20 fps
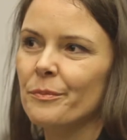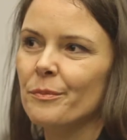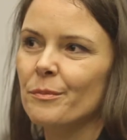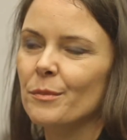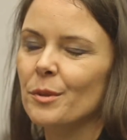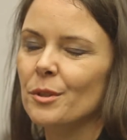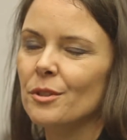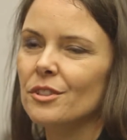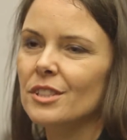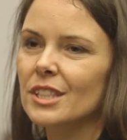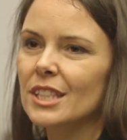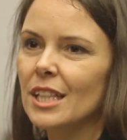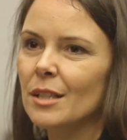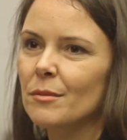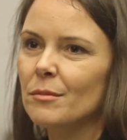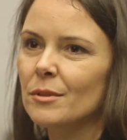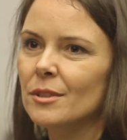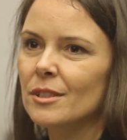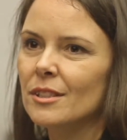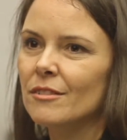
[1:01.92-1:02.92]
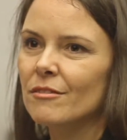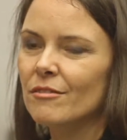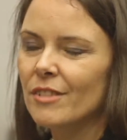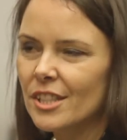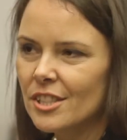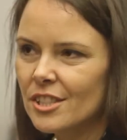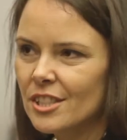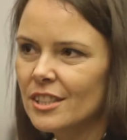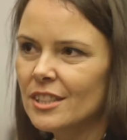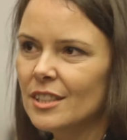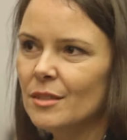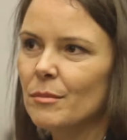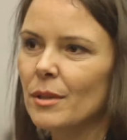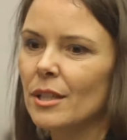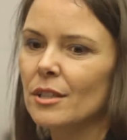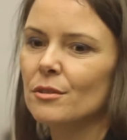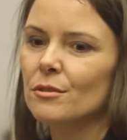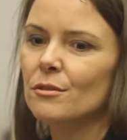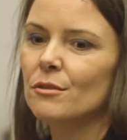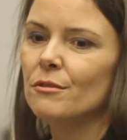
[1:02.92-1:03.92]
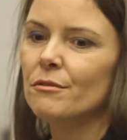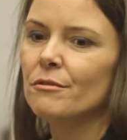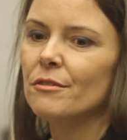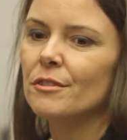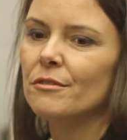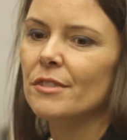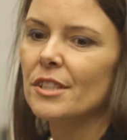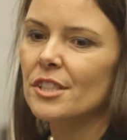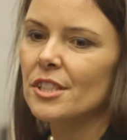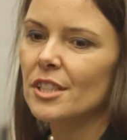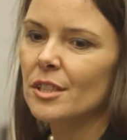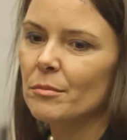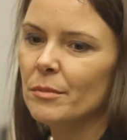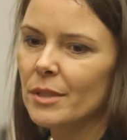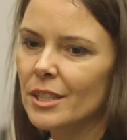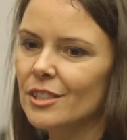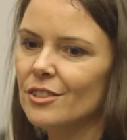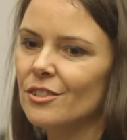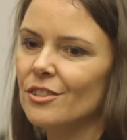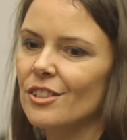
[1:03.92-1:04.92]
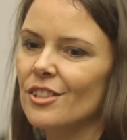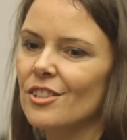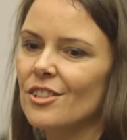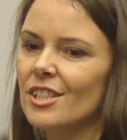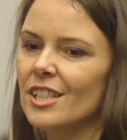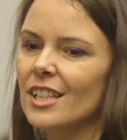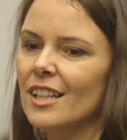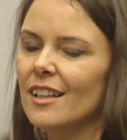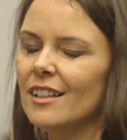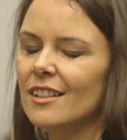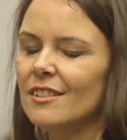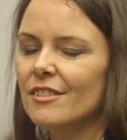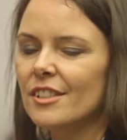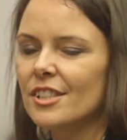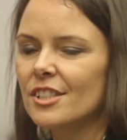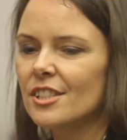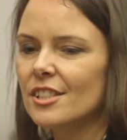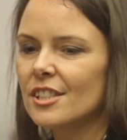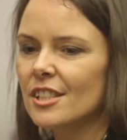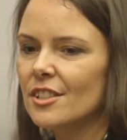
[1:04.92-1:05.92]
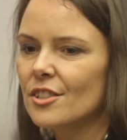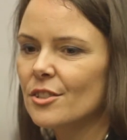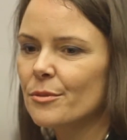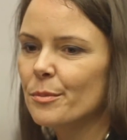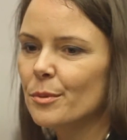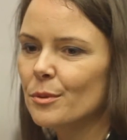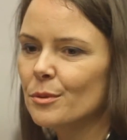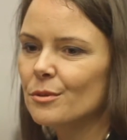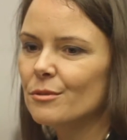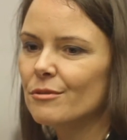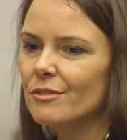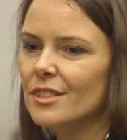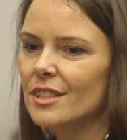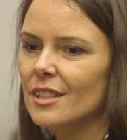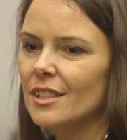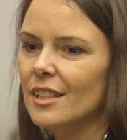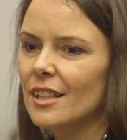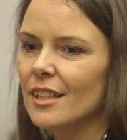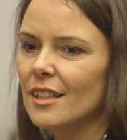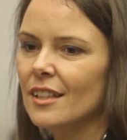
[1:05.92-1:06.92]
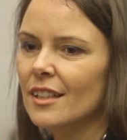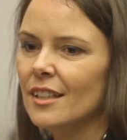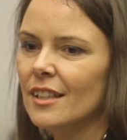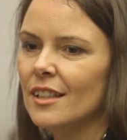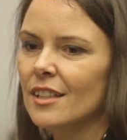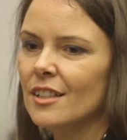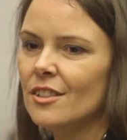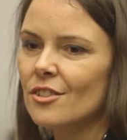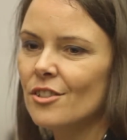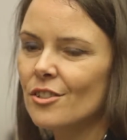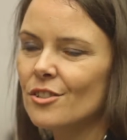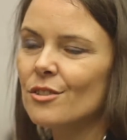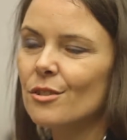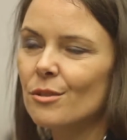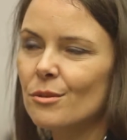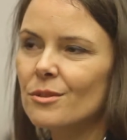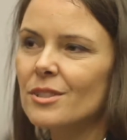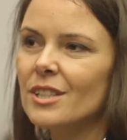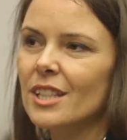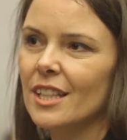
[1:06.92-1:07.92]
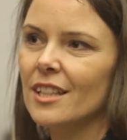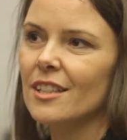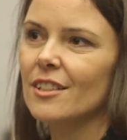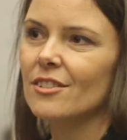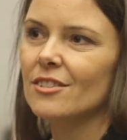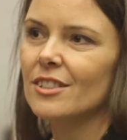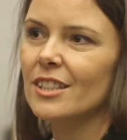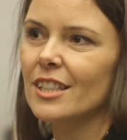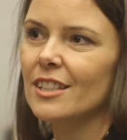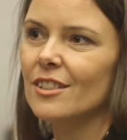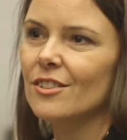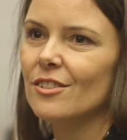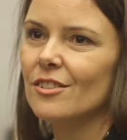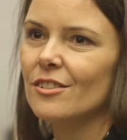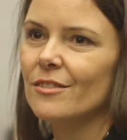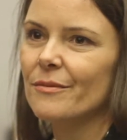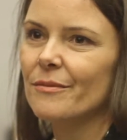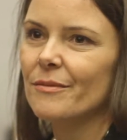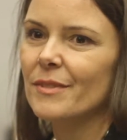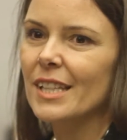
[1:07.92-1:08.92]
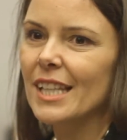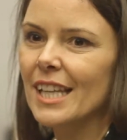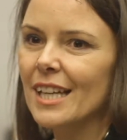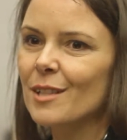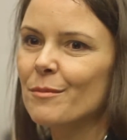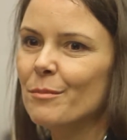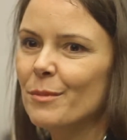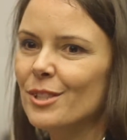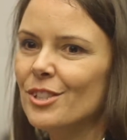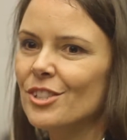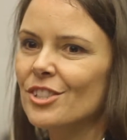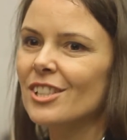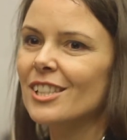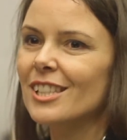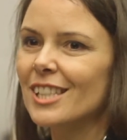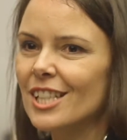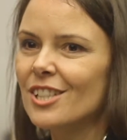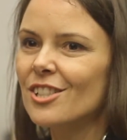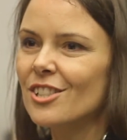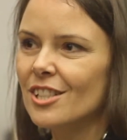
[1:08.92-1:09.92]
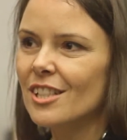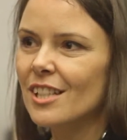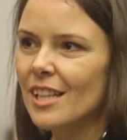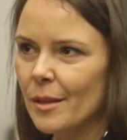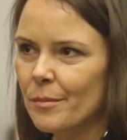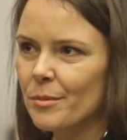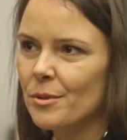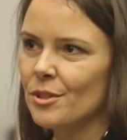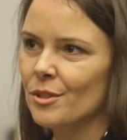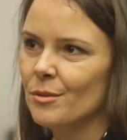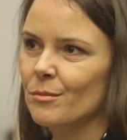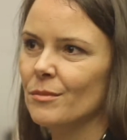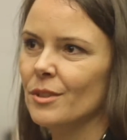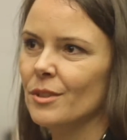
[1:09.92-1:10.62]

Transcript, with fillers: bo dotykamy ważnych tematów, ważnych merytorycznie, ale ważnych też z punktu widzenia czysto ludzkiego, tego jak być jeszcze lepszym